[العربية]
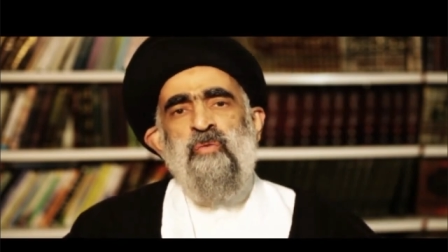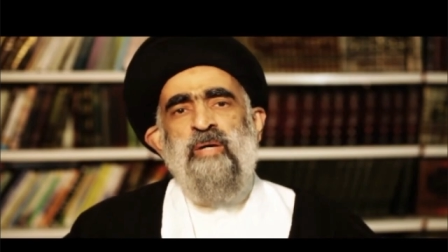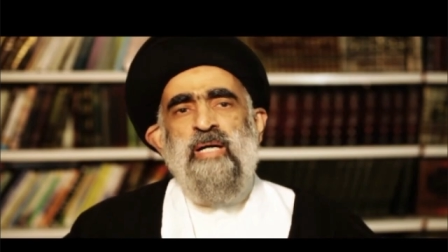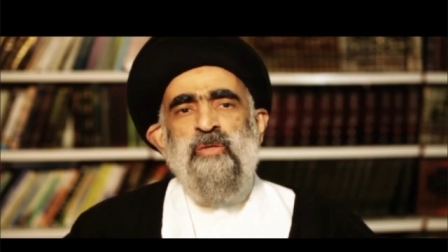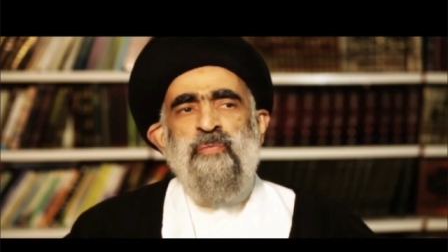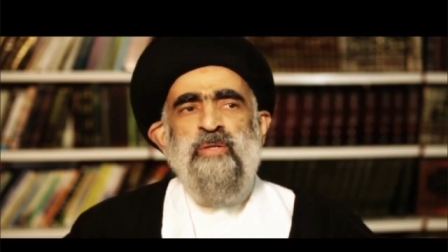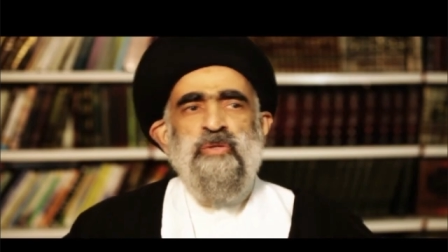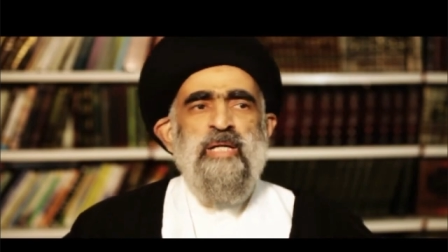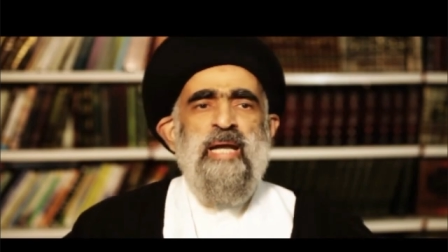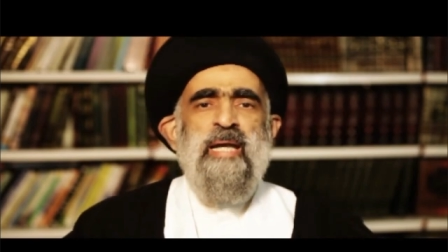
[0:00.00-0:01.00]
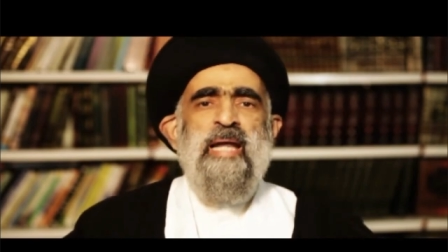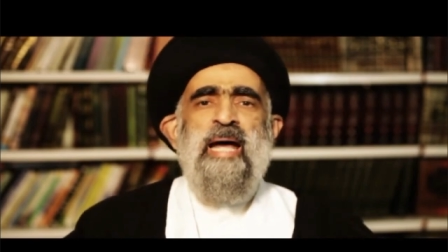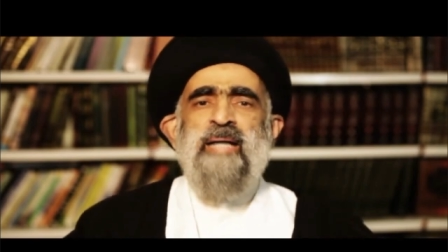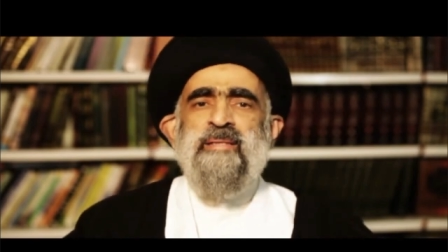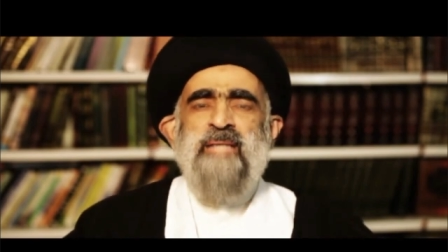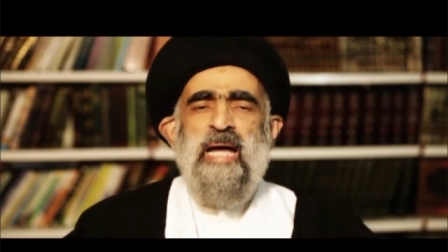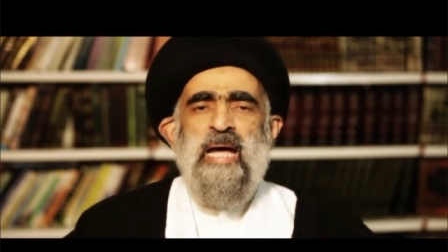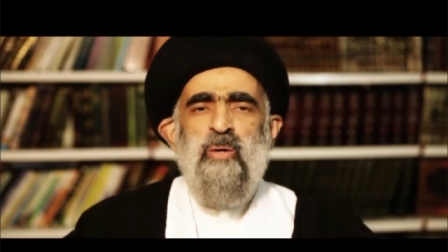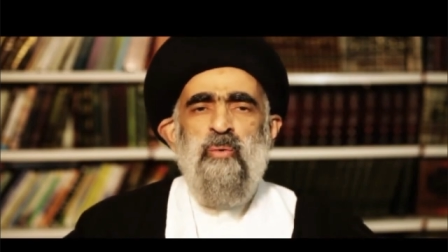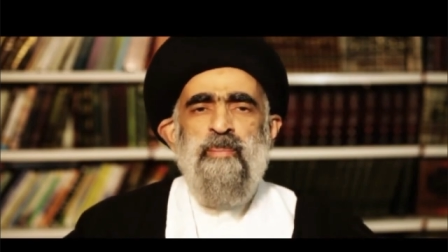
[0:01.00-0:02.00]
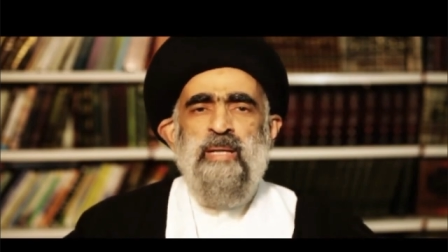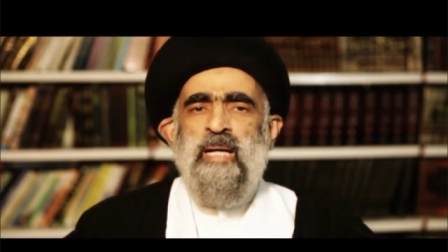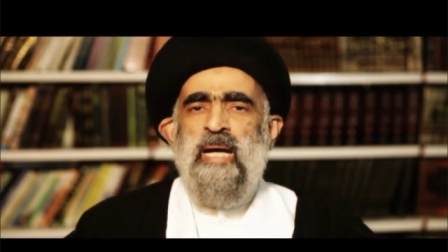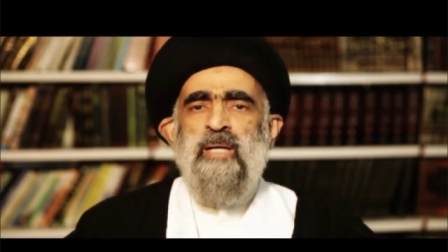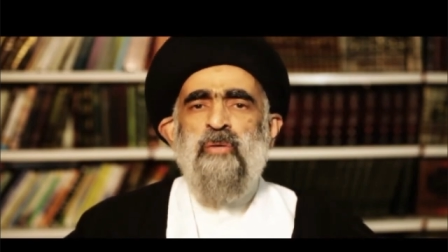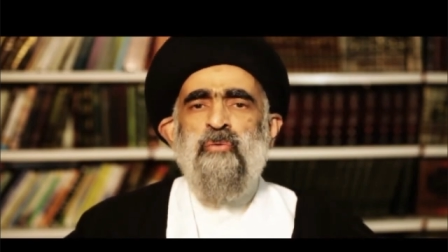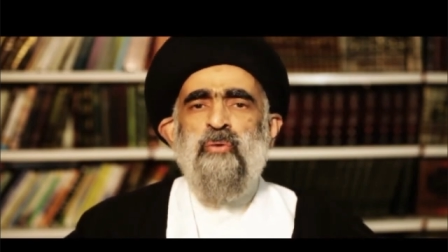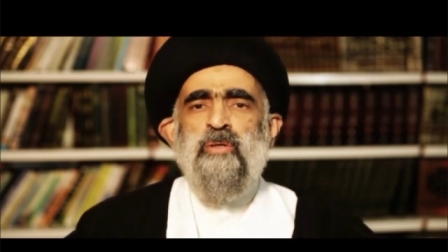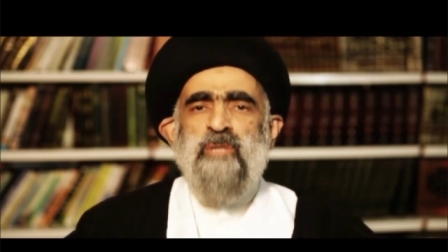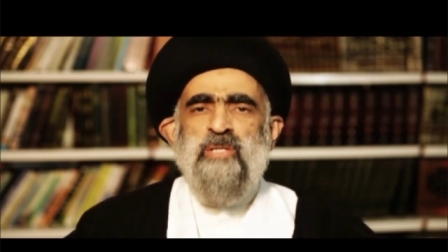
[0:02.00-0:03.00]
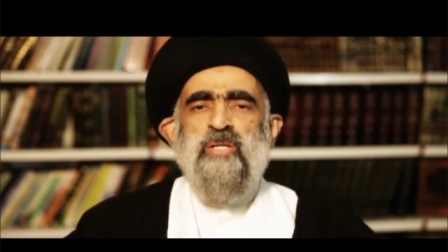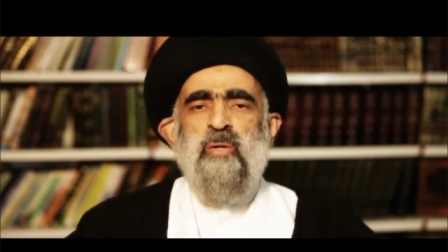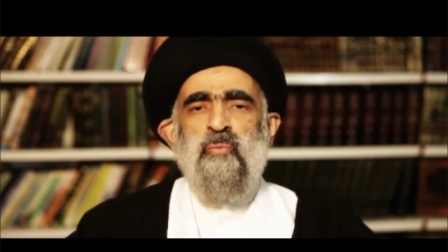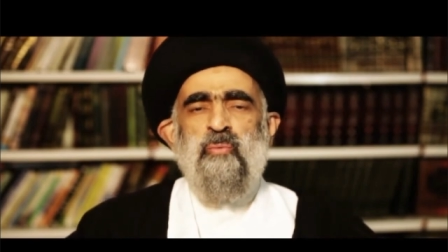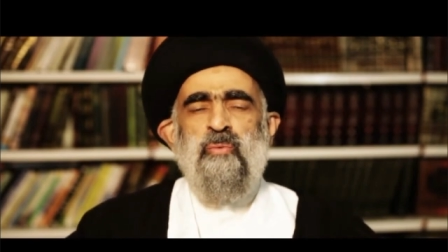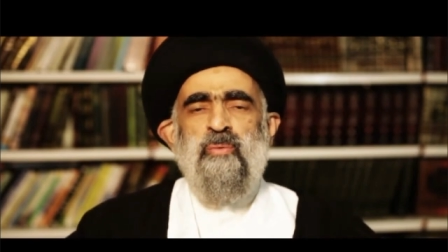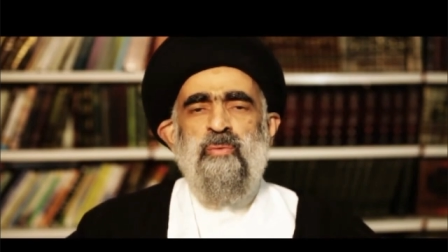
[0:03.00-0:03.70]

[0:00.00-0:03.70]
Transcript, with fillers: فقد فشل الأعداء من حيث انتصروا